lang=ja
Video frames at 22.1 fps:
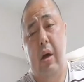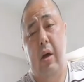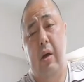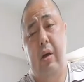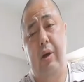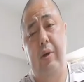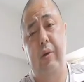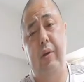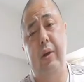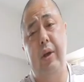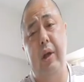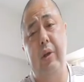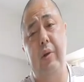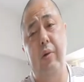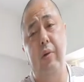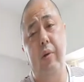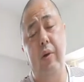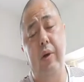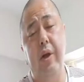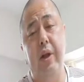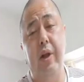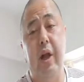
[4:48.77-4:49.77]
言ったと
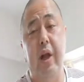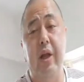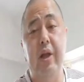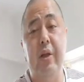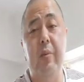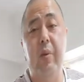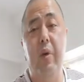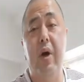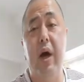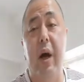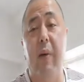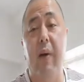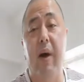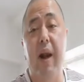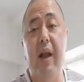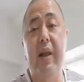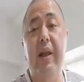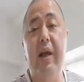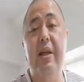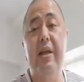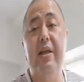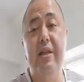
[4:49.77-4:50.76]
ころで何も変わら
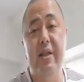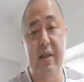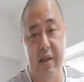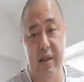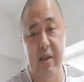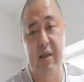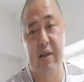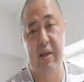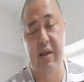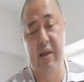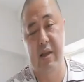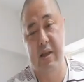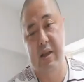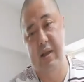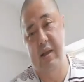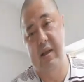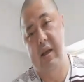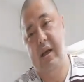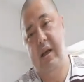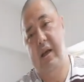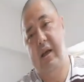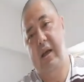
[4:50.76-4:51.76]
ない
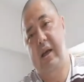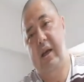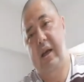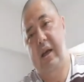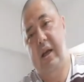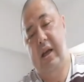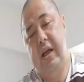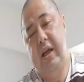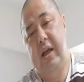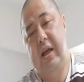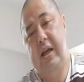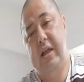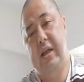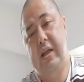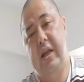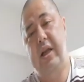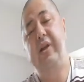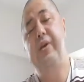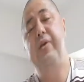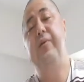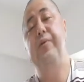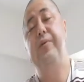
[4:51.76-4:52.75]
し、って
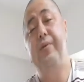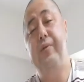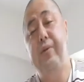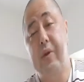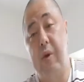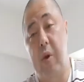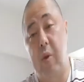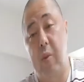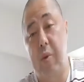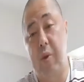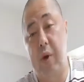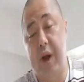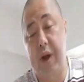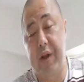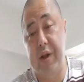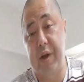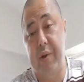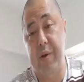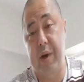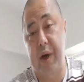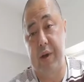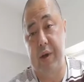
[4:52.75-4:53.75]
いうふうに思われ
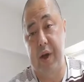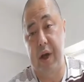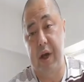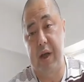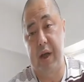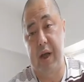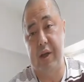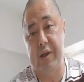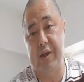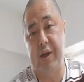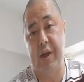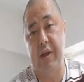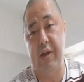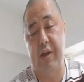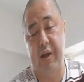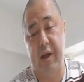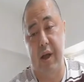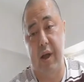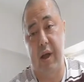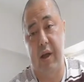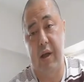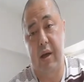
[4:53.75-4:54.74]
てる方がいらっしゃっ
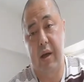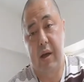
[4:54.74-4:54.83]
て、